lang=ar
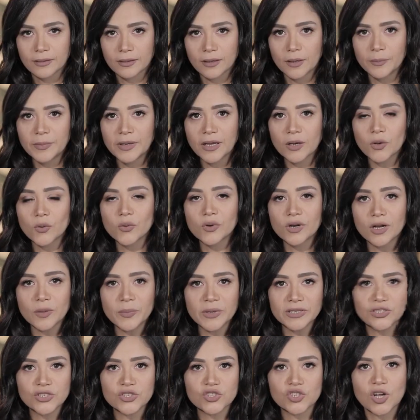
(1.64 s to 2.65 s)
قبل
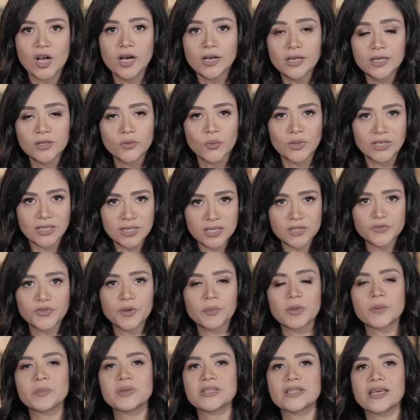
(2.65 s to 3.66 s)
قرابة شهر ونصف
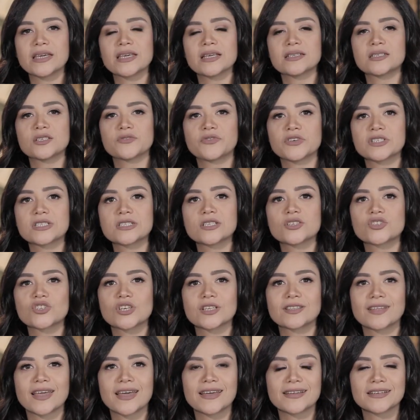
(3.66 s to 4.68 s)
من بداية فصل
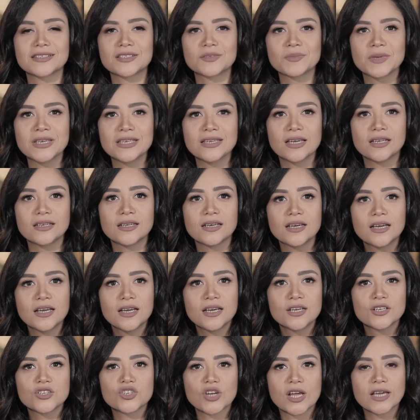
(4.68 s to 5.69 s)
الشتاء رسميا
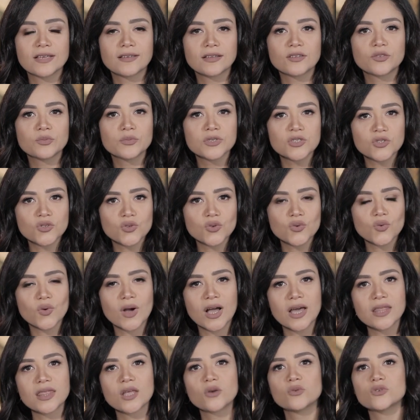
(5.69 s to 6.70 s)
شهدت مصر
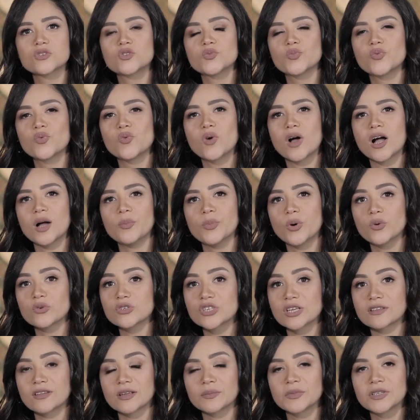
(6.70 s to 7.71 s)
هذا الأسبوع
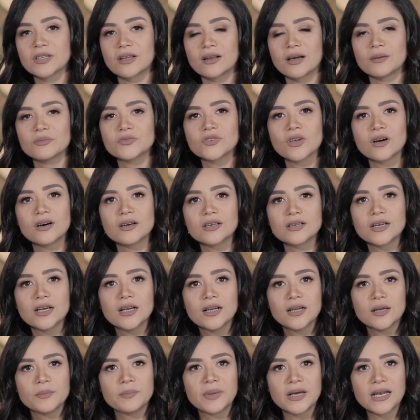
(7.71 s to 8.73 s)
موجة من الأمطار
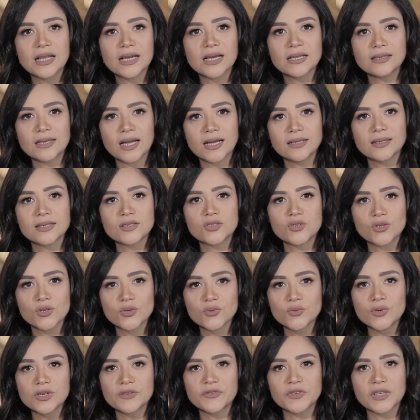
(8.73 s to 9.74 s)
بلغت حد
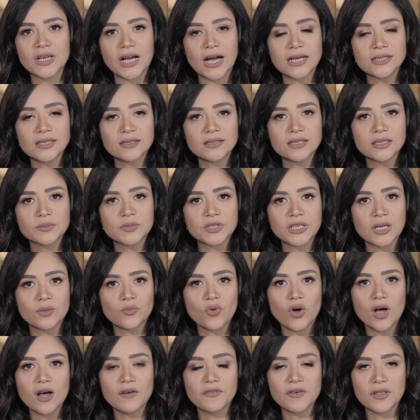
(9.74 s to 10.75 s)
السيول في عدد من
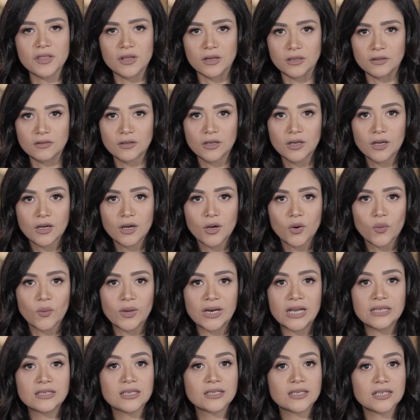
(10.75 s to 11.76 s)
المحافظات
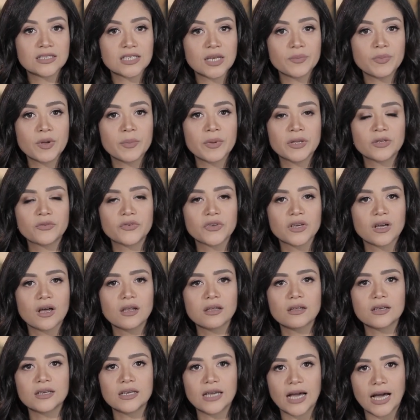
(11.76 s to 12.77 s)
والتي تسببت في
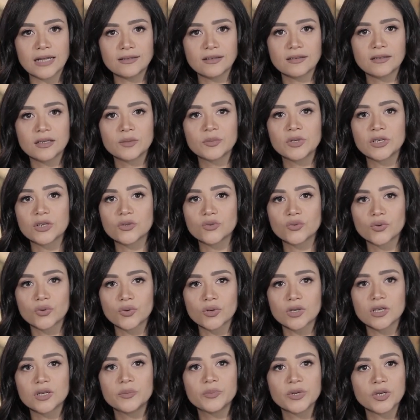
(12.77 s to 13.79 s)
غلق عدد من
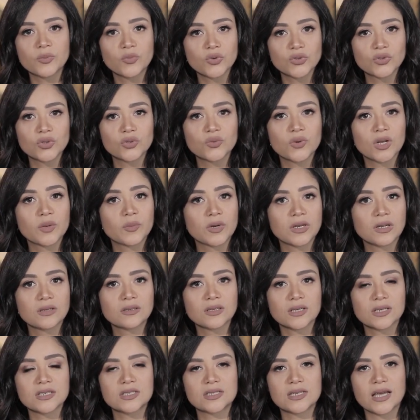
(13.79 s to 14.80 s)
الطرق بالمدن
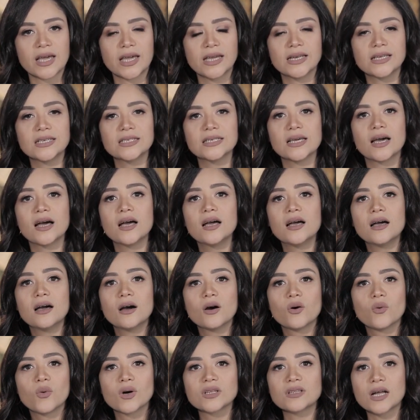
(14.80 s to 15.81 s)
والمناطق الساحلية
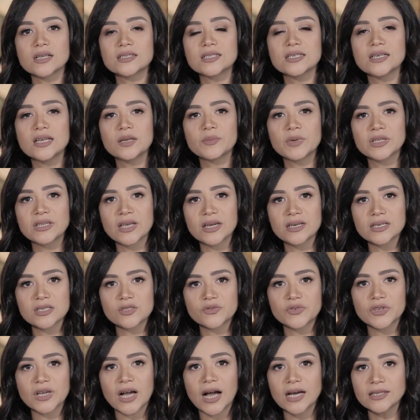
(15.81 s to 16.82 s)
وتعطيل
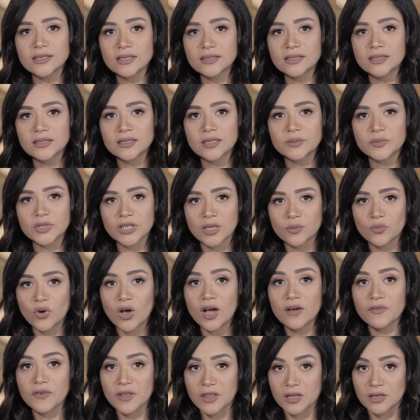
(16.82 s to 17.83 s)
المدارس في عدد من
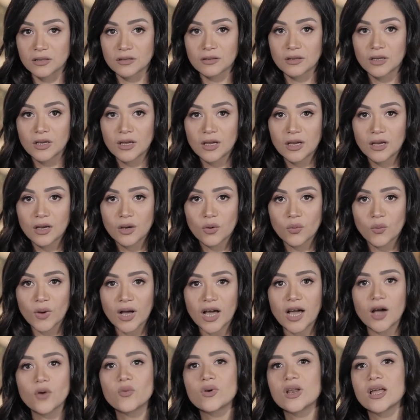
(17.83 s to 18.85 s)
المحافظات
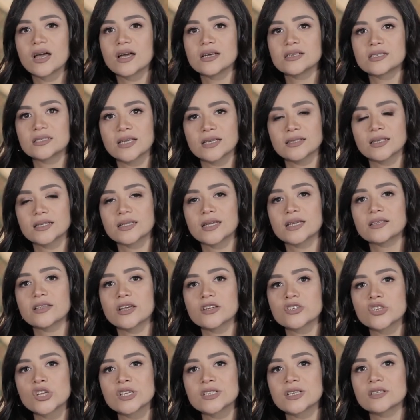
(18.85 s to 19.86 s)
وحول
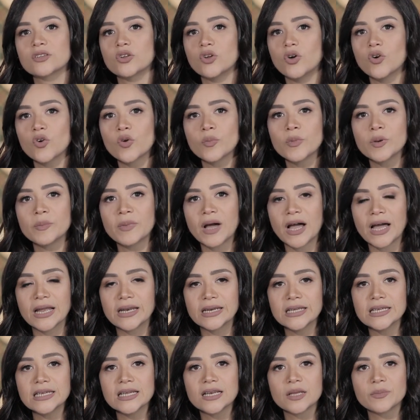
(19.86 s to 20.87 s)
استعدادات أجهزة الحكم
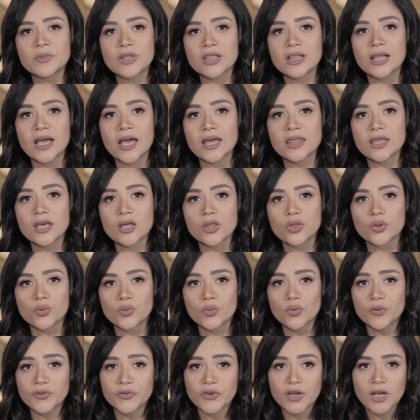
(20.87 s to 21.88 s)
المحلي لمثل هذه
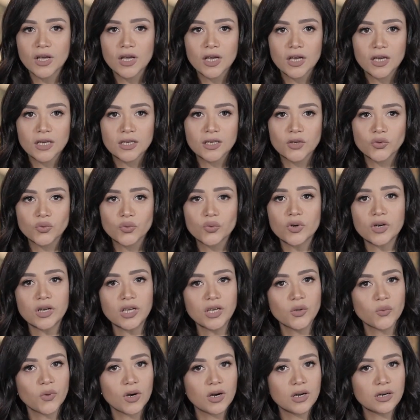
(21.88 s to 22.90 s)
الظروف يدور
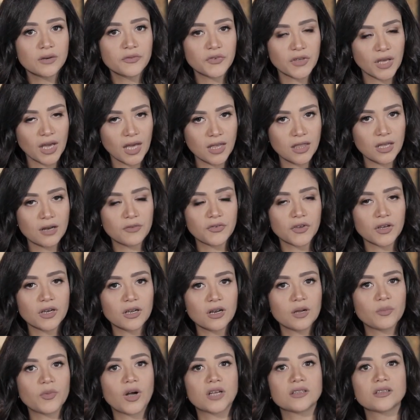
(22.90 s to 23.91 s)
الحوار في هذه
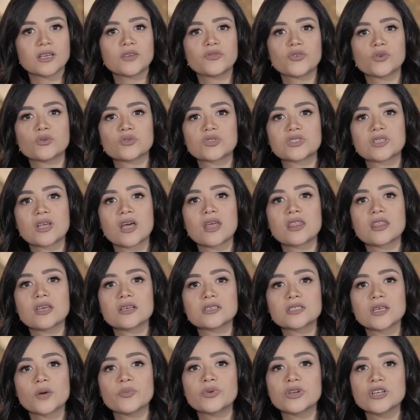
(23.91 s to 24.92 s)
الفقرة مع ضيف
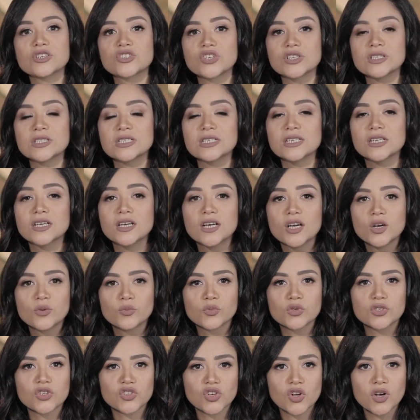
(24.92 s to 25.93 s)
الأستاذ صبري الجندي
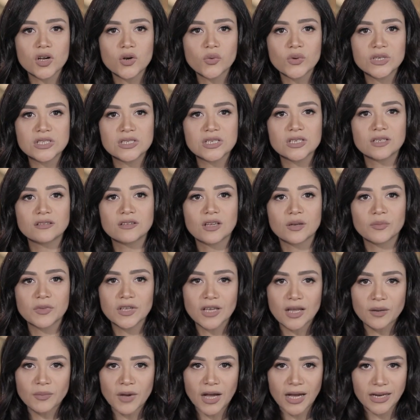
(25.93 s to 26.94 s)
مستشار وزير
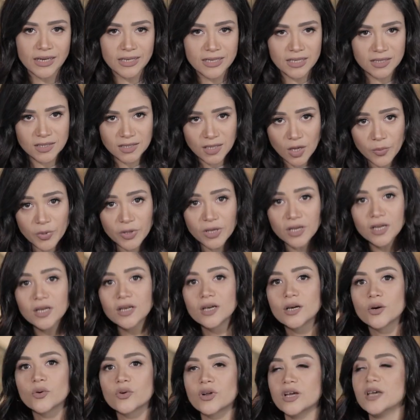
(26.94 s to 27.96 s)
التنمية المحلية السابق
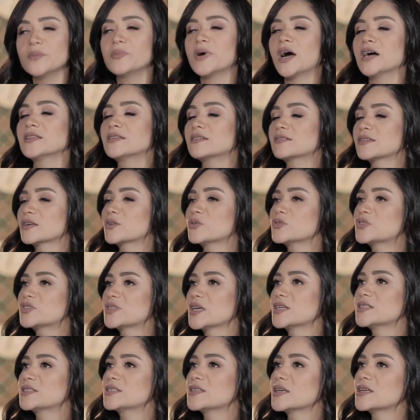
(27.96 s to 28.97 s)
ورحب بحضرتك
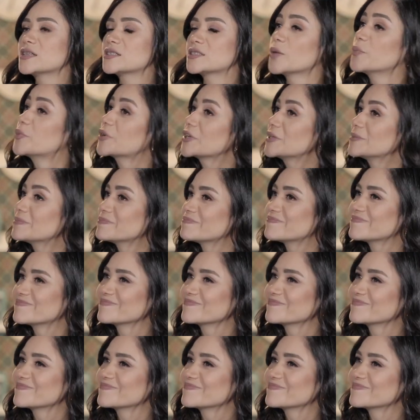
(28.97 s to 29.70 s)
أستاذ صبري